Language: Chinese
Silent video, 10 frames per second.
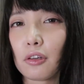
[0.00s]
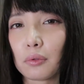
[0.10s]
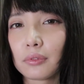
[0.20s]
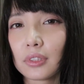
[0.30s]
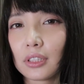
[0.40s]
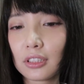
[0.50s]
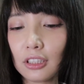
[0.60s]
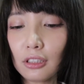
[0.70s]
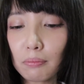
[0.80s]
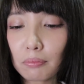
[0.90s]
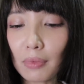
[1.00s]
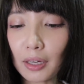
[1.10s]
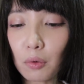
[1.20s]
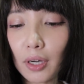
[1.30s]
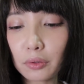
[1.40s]
六，其实
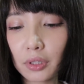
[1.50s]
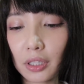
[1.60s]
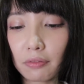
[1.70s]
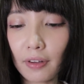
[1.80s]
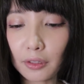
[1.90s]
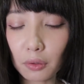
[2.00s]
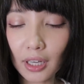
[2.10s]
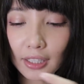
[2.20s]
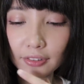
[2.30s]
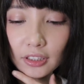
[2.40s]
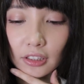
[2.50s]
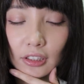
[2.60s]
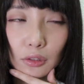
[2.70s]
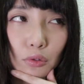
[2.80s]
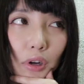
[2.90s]
蛮快就可以发动它的技
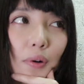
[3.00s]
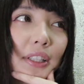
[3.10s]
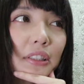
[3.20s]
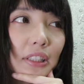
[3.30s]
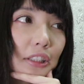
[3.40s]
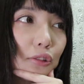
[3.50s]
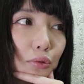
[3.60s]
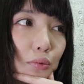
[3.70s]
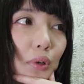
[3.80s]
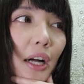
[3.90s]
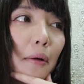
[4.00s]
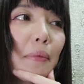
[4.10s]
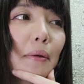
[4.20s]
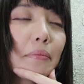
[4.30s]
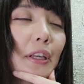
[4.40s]
能，转换 C 珠啊，
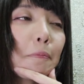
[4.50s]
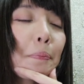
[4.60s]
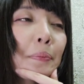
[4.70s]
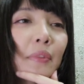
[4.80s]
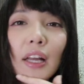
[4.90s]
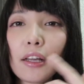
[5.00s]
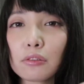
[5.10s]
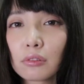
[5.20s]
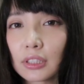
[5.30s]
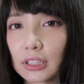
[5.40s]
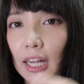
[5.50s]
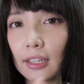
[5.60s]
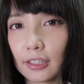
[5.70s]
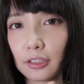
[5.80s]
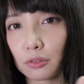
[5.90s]
版面，还有重点是它
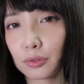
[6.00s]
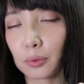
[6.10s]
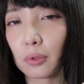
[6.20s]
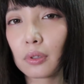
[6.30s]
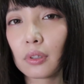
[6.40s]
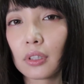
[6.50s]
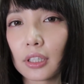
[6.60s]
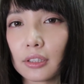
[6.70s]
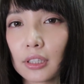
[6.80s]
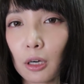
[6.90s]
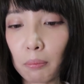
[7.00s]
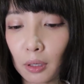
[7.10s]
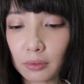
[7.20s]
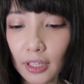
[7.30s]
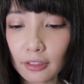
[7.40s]
的连锁跟掉
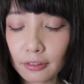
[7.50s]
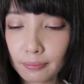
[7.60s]
爆弹，